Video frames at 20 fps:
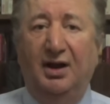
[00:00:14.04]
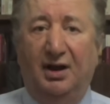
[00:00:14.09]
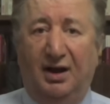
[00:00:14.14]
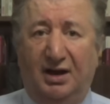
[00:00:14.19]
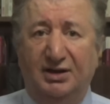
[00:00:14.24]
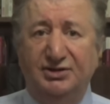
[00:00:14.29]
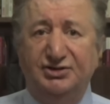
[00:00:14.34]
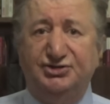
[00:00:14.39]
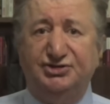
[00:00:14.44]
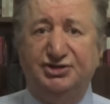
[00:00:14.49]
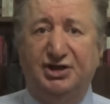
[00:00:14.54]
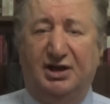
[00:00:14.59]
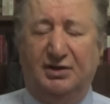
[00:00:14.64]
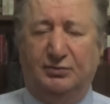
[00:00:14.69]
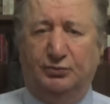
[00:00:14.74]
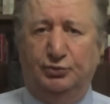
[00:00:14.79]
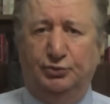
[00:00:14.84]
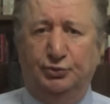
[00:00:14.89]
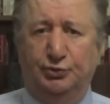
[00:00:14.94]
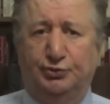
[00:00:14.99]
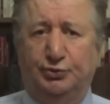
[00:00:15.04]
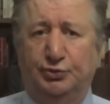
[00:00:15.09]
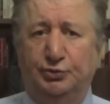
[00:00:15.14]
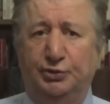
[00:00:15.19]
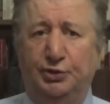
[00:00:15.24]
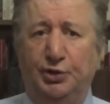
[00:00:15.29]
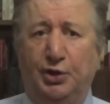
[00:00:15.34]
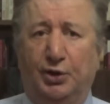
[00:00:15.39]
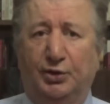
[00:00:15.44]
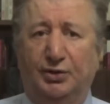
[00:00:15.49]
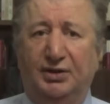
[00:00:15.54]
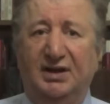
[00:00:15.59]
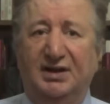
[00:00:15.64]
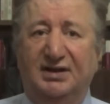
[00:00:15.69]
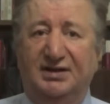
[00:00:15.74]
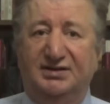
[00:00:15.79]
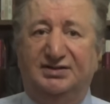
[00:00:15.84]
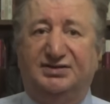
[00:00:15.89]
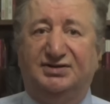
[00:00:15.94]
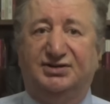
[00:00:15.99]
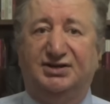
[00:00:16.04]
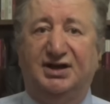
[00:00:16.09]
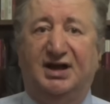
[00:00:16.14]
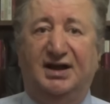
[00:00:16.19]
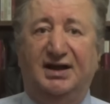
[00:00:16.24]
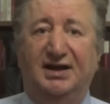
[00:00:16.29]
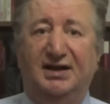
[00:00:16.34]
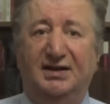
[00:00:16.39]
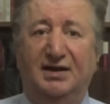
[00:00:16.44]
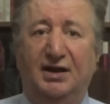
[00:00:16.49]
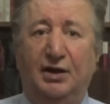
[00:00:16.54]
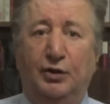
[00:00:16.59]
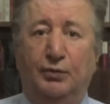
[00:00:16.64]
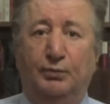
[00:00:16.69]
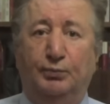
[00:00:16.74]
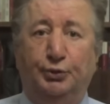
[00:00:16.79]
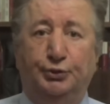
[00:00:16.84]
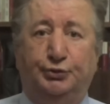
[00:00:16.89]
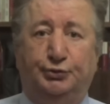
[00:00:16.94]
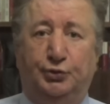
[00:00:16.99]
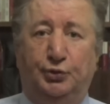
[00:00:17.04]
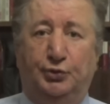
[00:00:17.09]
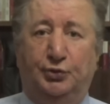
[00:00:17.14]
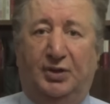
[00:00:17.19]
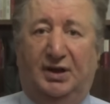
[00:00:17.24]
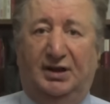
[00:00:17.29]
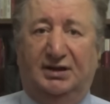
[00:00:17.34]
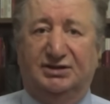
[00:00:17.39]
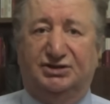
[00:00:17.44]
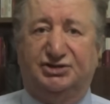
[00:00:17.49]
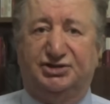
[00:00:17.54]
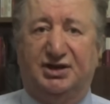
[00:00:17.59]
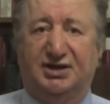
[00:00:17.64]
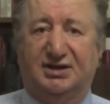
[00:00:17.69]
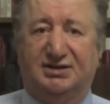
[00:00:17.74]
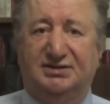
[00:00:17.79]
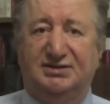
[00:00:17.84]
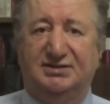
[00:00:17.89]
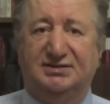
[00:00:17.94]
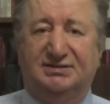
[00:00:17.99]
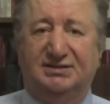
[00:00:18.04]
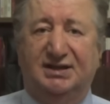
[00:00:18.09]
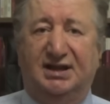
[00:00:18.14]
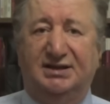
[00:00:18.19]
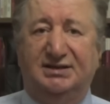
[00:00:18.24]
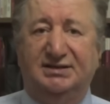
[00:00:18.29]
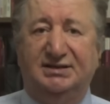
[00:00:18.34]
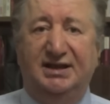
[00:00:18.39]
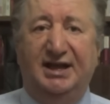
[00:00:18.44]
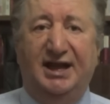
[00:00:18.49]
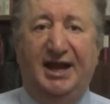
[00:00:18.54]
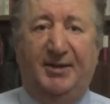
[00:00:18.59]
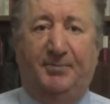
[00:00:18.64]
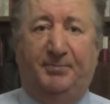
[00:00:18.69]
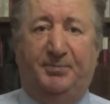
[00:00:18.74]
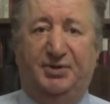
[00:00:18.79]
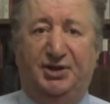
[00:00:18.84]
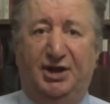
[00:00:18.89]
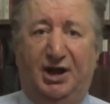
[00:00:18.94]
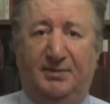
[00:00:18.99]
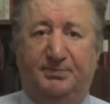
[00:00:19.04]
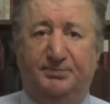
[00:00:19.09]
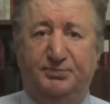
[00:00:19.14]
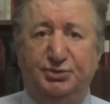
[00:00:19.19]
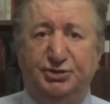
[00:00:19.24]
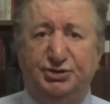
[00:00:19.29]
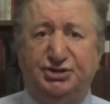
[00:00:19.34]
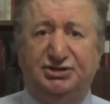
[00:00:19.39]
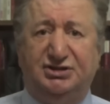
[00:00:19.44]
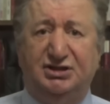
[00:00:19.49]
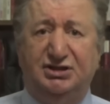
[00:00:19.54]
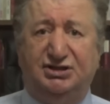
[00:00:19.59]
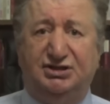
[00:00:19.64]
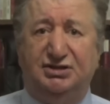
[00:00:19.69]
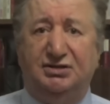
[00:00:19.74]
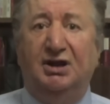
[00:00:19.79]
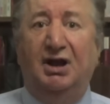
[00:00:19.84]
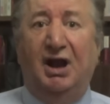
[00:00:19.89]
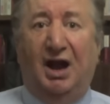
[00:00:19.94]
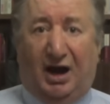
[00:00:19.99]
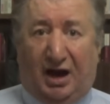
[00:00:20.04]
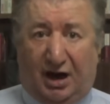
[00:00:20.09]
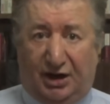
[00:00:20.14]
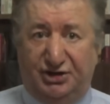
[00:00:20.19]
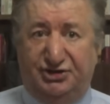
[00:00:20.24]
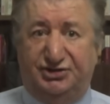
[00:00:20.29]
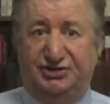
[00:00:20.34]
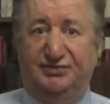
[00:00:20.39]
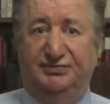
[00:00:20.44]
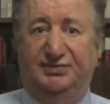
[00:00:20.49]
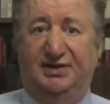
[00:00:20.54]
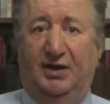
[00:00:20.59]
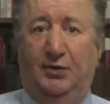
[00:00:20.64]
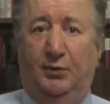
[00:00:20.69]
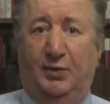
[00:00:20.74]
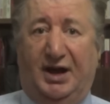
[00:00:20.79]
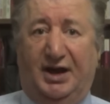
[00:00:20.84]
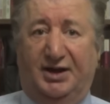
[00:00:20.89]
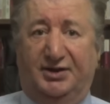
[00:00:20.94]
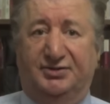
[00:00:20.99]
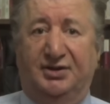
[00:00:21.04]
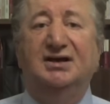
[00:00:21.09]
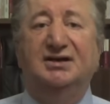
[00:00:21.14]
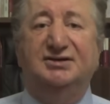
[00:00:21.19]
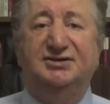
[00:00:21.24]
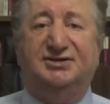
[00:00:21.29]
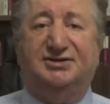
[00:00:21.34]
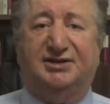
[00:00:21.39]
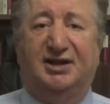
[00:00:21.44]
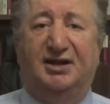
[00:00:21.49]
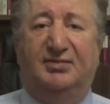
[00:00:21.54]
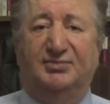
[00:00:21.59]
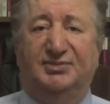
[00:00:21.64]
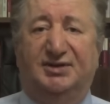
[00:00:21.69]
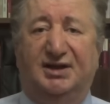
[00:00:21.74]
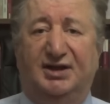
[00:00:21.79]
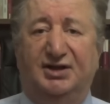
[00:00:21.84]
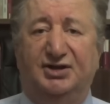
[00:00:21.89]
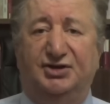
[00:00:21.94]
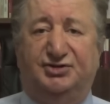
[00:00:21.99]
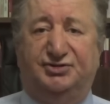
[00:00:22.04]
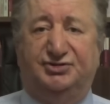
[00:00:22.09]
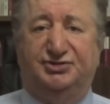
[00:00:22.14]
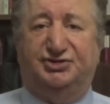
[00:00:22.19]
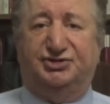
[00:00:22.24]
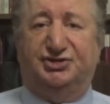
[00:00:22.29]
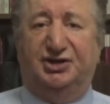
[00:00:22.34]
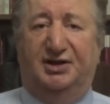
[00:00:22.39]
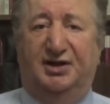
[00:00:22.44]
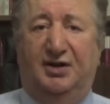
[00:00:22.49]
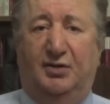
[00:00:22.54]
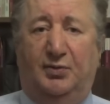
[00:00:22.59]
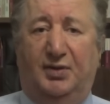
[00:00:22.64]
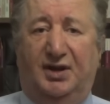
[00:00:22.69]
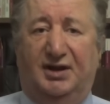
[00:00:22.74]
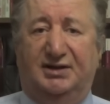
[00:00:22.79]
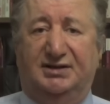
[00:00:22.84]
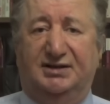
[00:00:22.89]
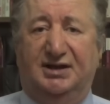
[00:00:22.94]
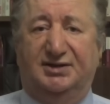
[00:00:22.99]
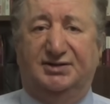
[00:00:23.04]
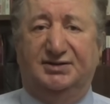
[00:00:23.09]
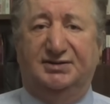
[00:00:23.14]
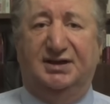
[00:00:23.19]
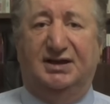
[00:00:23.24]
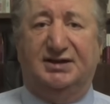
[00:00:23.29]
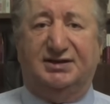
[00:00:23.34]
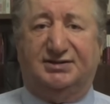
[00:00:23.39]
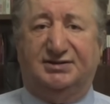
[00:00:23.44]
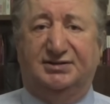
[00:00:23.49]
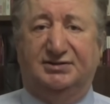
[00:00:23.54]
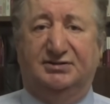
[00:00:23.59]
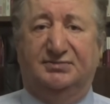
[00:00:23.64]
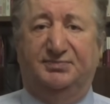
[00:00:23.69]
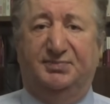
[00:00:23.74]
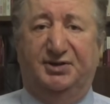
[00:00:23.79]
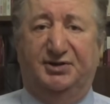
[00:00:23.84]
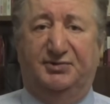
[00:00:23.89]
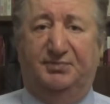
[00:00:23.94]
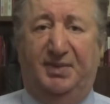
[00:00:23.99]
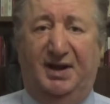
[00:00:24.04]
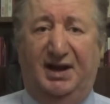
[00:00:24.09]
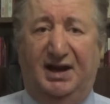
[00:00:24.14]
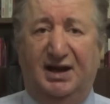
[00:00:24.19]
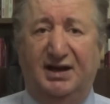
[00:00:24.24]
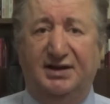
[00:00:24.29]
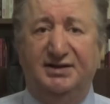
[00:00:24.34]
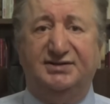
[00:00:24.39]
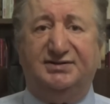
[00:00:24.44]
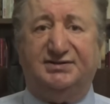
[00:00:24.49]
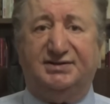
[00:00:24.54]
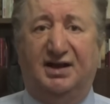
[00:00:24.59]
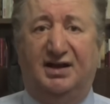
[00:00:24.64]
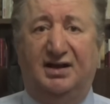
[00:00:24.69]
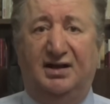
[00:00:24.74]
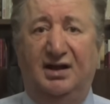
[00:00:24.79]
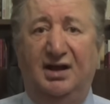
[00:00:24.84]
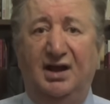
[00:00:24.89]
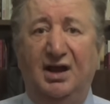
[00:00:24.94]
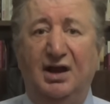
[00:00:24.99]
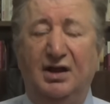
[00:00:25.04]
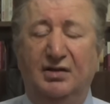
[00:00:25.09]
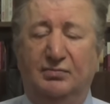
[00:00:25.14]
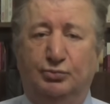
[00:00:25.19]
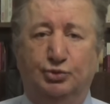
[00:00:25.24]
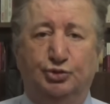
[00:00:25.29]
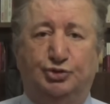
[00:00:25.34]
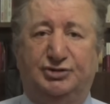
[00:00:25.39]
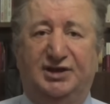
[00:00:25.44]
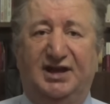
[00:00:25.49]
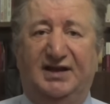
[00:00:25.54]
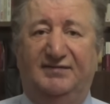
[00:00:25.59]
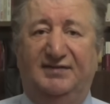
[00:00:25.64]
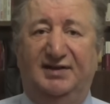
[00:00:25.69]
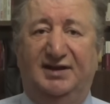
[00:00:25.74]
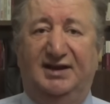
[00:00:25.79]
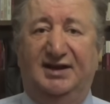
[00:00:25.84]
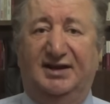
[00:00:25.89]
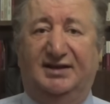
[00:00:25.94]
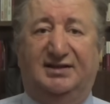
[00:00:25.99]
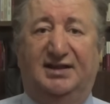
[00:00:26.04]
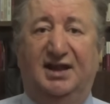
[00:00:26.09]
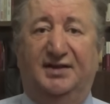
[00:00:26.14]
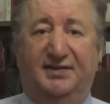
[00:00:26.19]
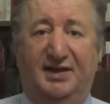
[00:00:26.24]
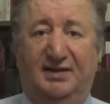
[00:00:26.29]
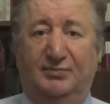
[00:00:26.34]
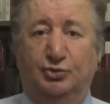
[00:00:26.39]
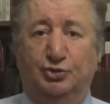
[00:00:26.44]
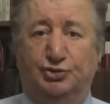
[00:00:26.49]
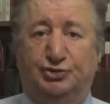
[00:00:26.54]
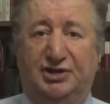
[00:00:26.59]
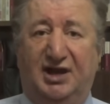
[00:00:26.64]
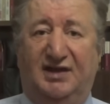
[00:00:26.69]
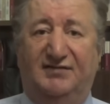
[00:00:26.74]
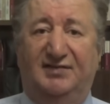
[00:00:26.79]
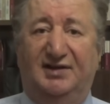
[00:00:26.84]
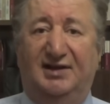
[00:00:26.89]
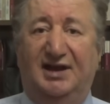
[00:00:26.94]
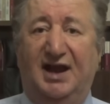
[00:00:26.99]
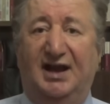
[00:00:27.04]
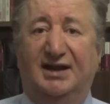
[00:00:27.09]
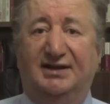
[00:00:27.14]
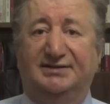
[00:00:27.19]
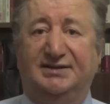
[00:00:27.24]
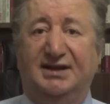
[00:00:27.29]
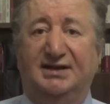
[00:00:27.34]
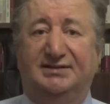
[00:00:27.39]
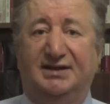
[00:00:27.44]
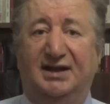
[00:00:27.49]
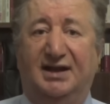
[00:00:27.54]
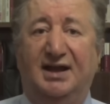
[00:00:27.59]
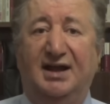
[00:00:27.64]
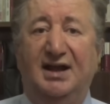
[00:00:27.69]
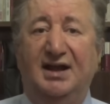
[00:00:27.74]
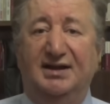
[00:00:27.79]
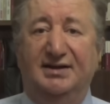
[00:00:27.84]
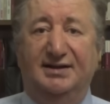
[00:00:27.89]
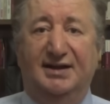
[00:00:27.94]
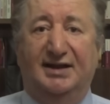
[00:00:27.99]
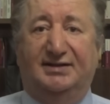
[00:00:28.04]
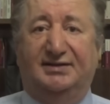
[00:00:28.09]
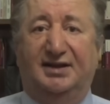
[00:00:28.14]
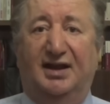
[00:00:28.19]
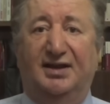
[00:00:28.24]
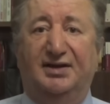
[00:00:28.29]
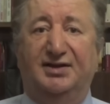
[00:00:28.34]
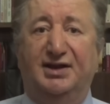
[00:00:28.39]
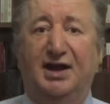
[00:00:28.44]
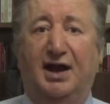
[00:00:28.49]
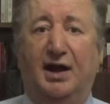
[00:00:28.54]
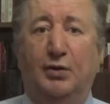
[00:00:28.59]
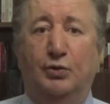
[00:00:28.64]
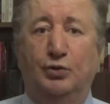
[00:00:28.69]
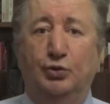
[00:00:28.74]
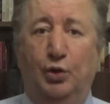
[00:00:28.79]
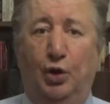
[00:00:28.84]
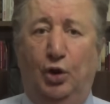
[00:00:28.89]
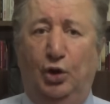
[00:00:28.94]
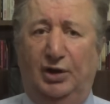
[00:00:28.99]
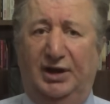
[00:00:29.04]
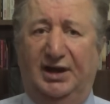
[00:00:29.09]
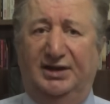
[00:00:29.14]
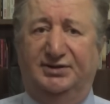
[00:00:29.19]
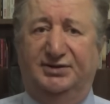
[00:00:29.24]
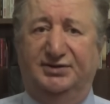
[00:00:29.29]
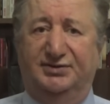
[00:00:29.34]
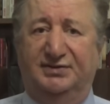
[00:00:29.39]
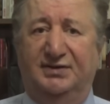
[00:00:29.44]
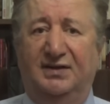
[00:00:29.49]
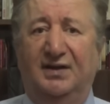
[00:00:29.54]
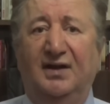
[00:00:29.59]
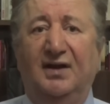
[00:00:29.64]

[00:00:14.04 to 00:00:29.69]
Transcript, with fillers: Ancak unutuluyor. İsrail bu tür alçaklıkları hep yapmıştı ki arşivde var. İslam'da işit canavarları nasıl bir belaysa Musevilikte de Musevilerde de Netanyahu öyledir.''